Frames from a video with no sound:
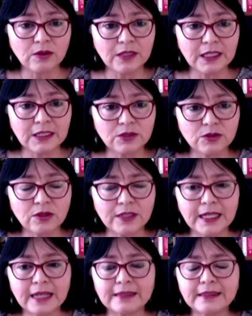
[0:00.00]
de la
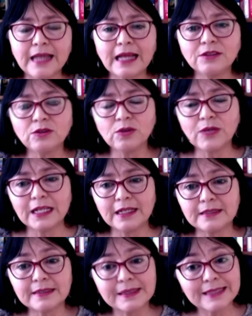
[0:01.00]
historia tanto el
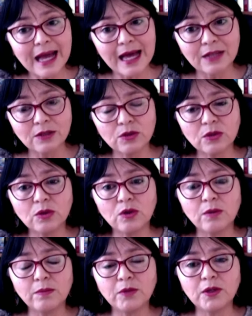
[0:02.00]
Estado
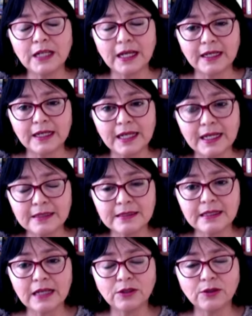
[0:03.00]
como la
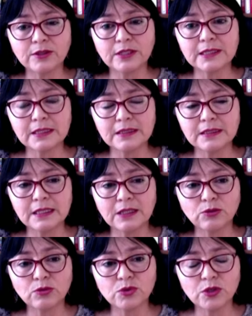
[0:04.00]
Iglesia y otras
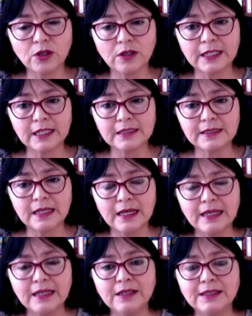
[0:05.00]
instituciones
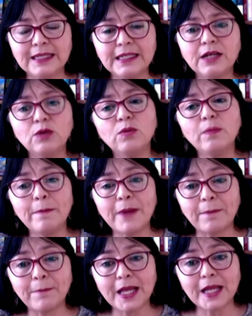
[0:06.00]
tienen un
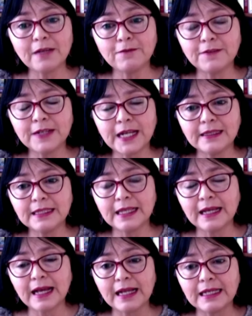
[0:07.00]
papel frente
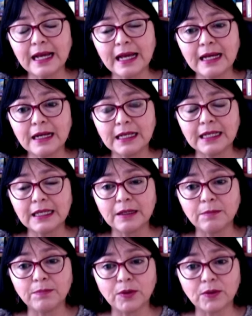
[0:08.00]
a la eh,
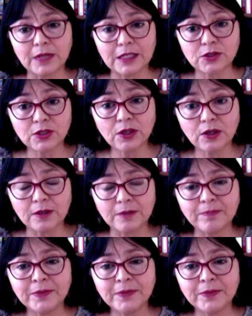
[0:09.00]
población.